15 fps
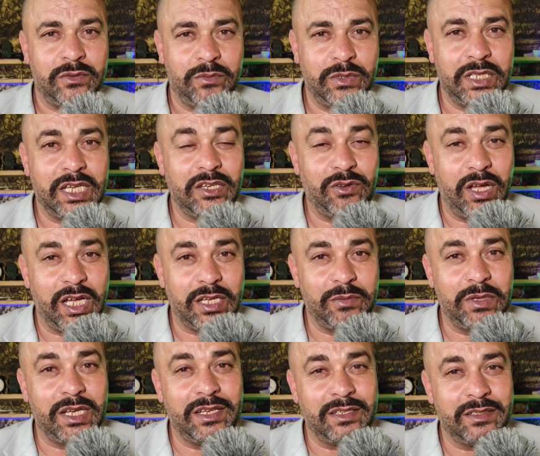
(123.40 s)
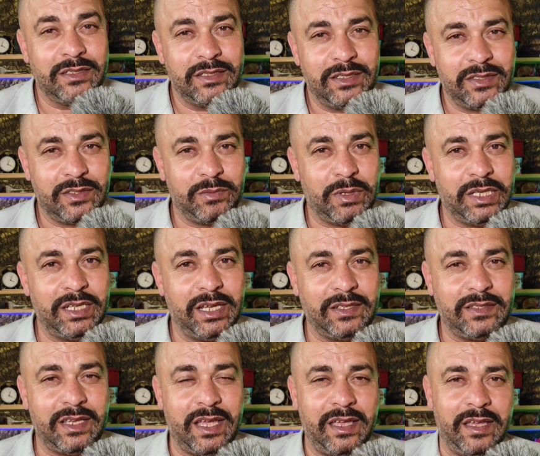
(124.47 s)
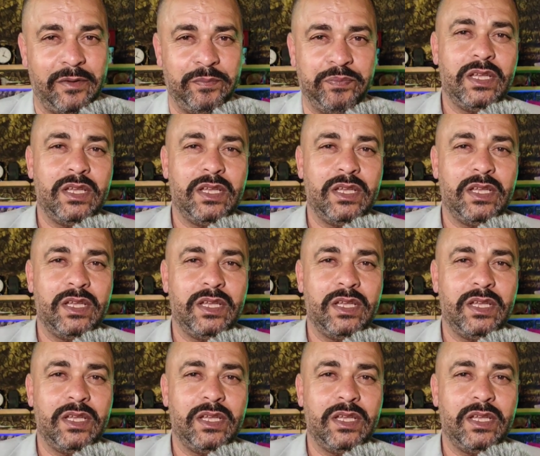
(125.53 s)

ملي كانوا حاكمين الاسبانيه حتى هي